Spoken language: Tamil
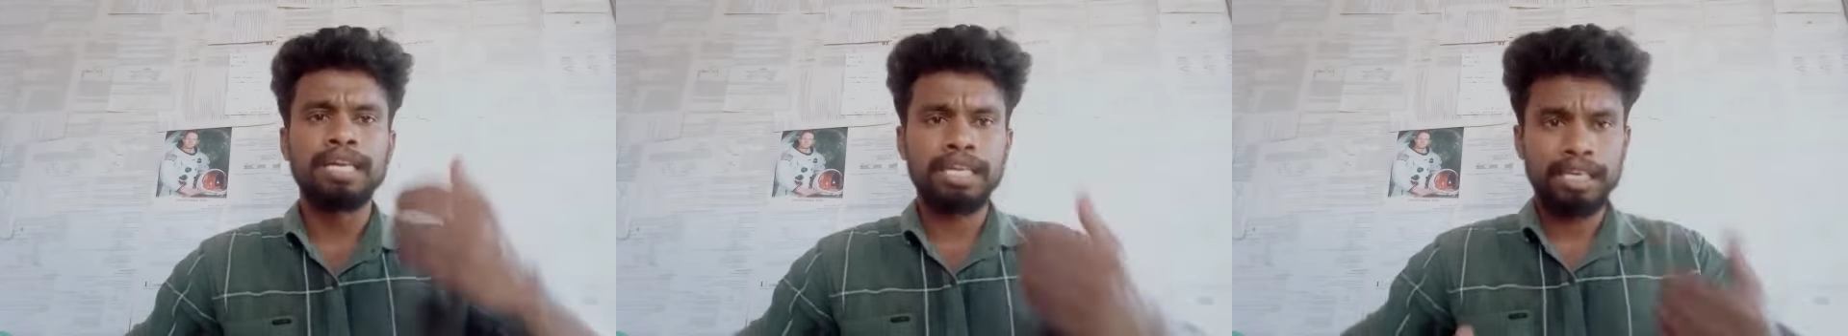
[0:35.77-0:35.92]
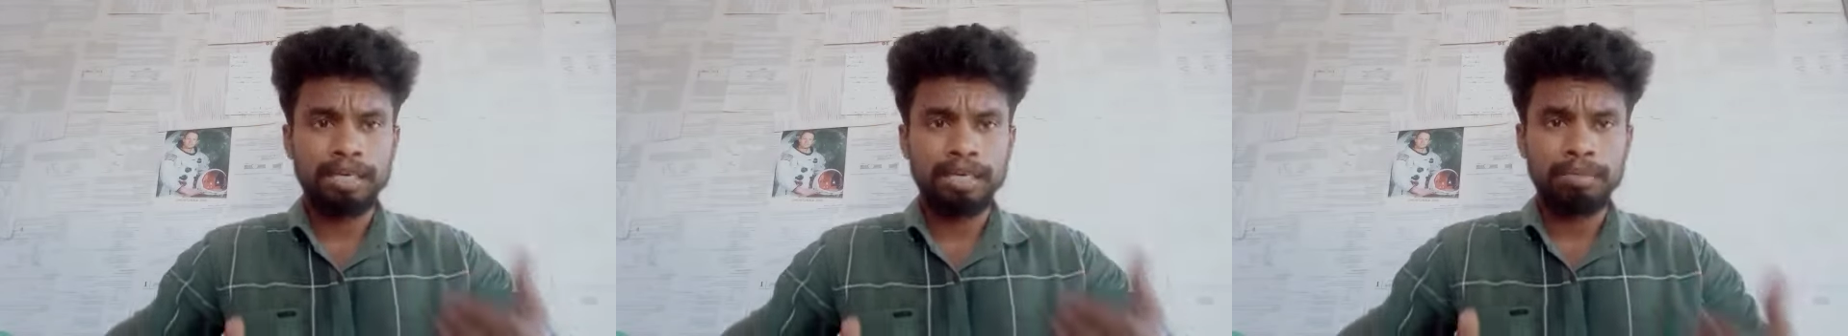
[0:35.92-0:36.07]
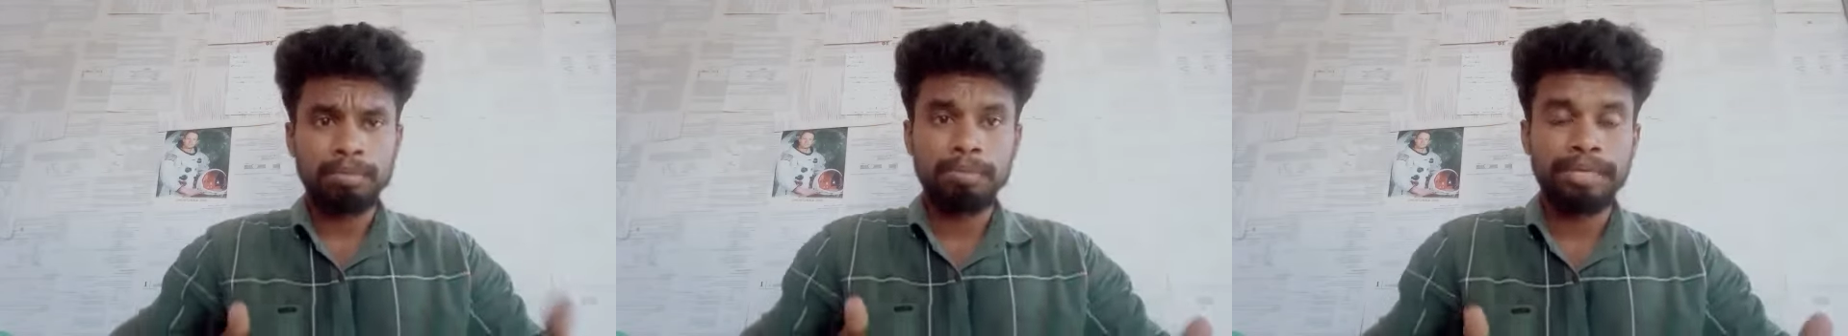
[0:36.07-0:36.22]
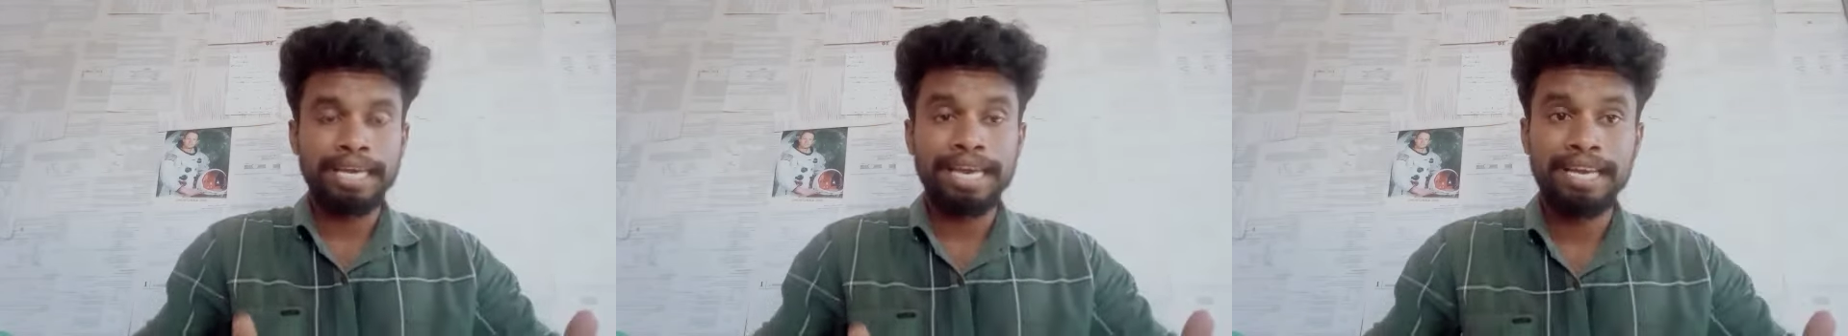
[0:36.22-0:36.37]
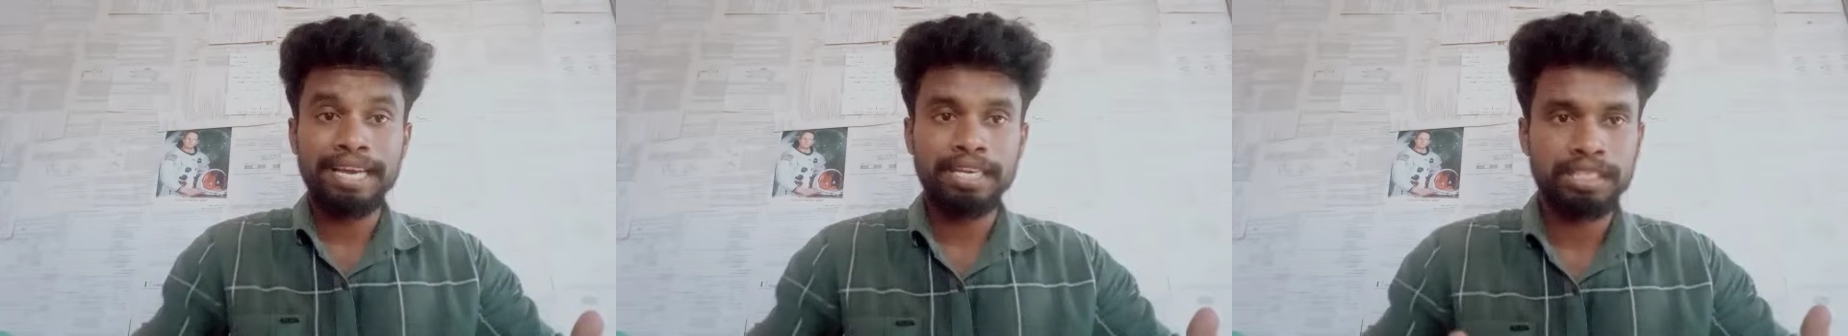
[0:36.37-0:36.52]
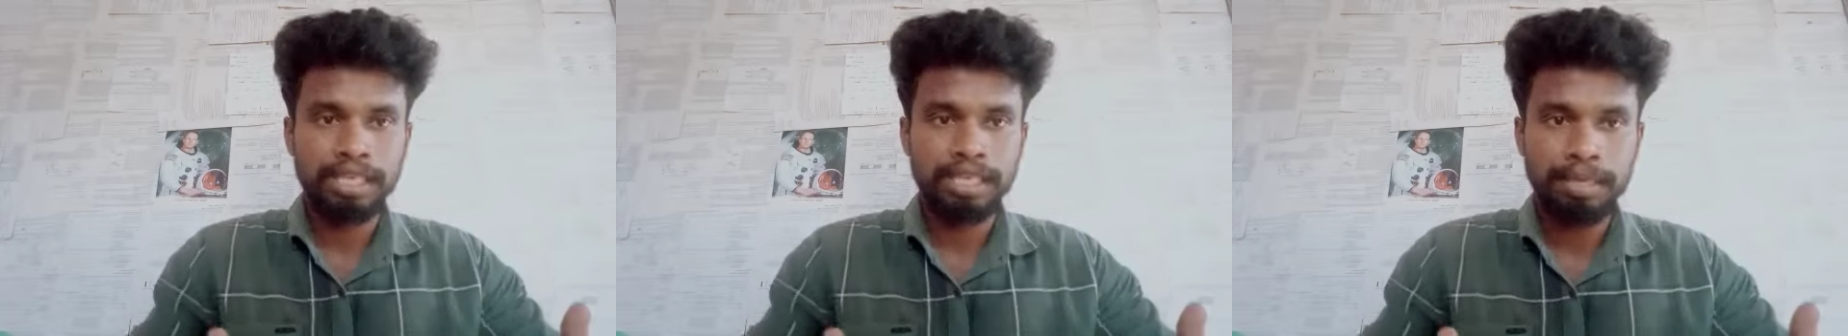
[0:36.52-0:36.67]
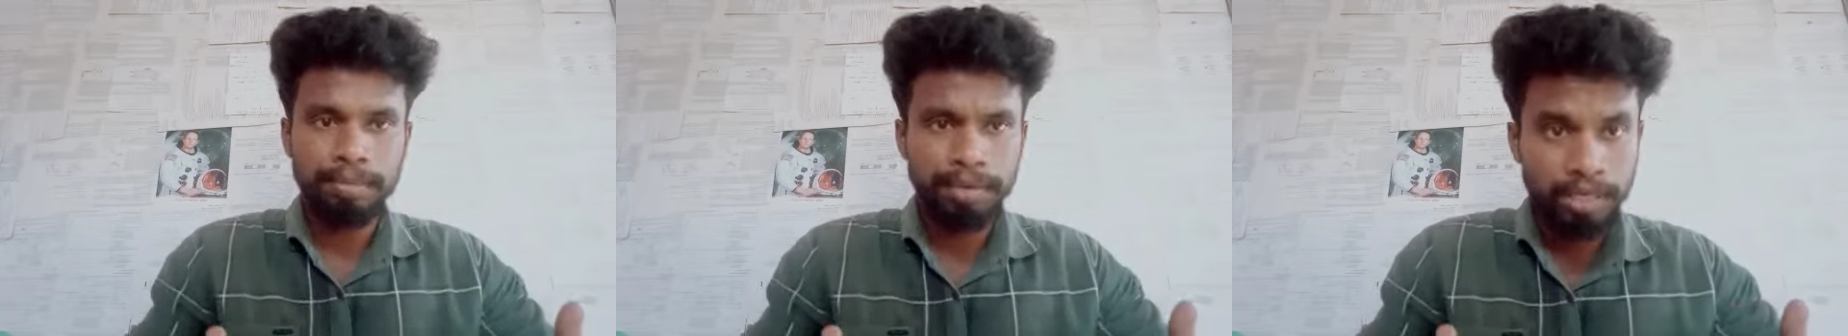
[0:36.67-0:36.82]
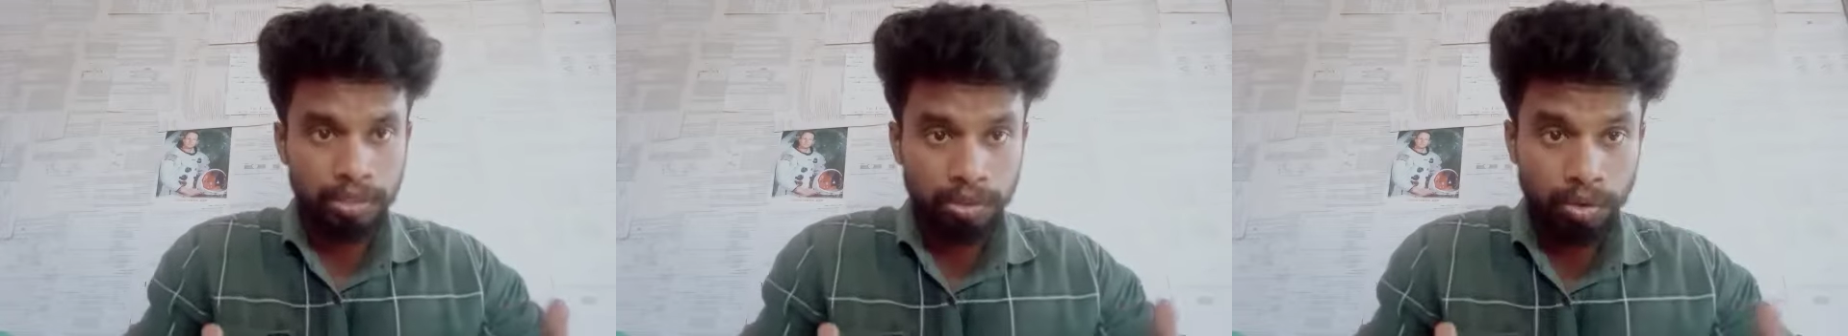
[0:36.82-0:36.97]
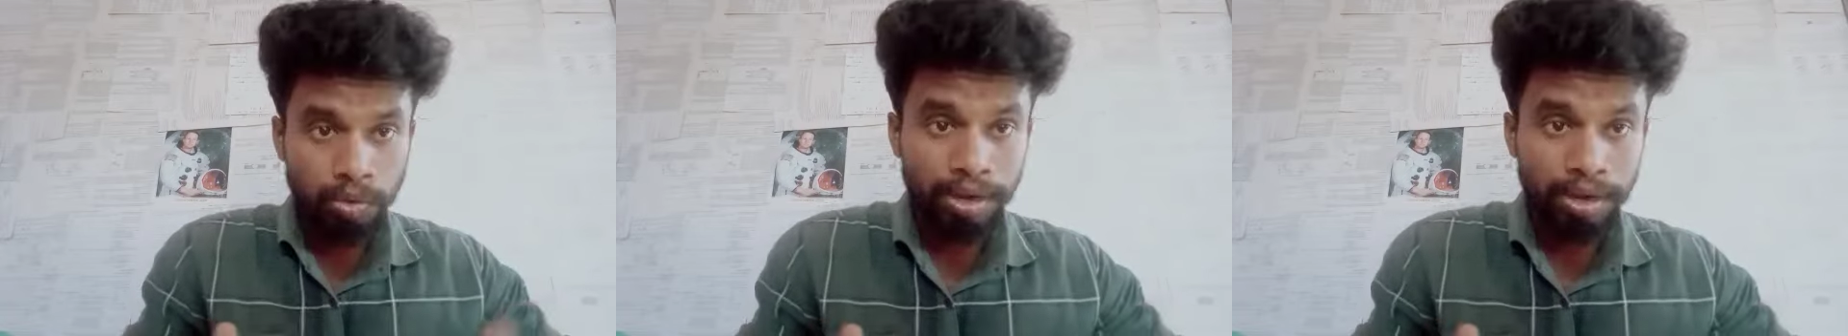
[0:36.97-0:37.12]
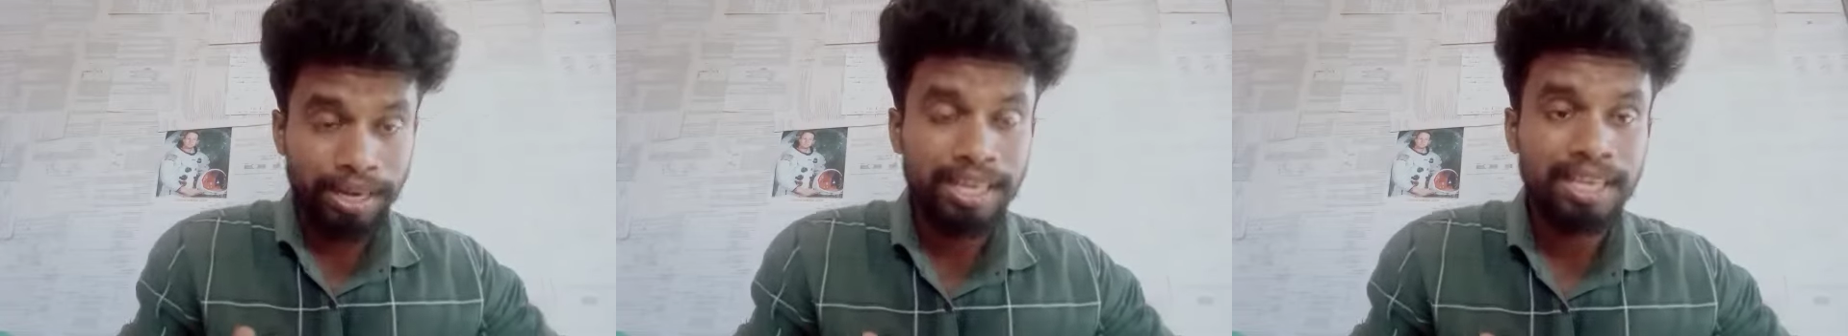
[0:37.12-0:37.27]
நெல்ரகமும் ஏஎஸ்டி அப்படின்னு
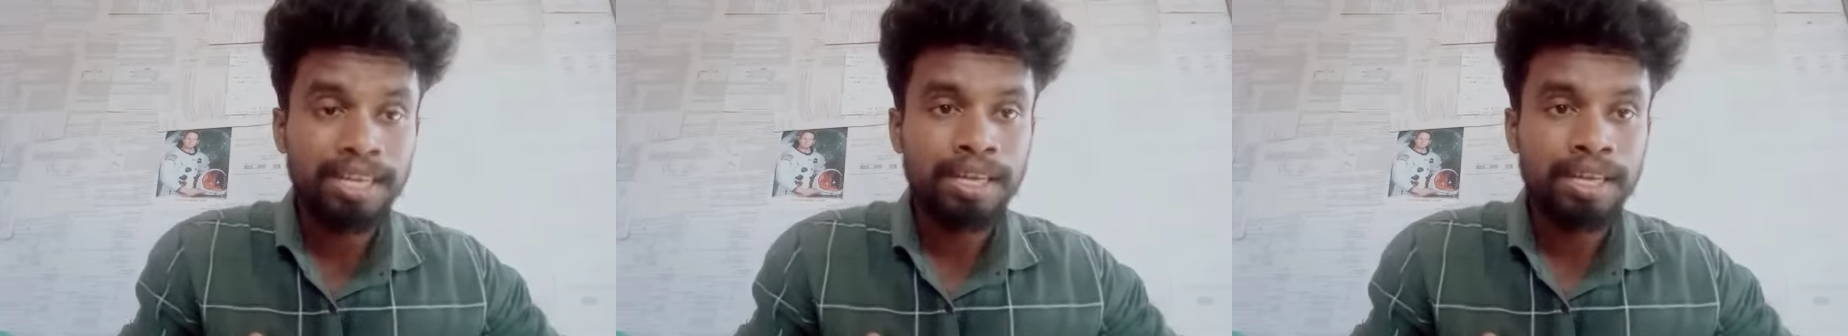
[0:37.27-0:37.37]
சொல்லுவாங்க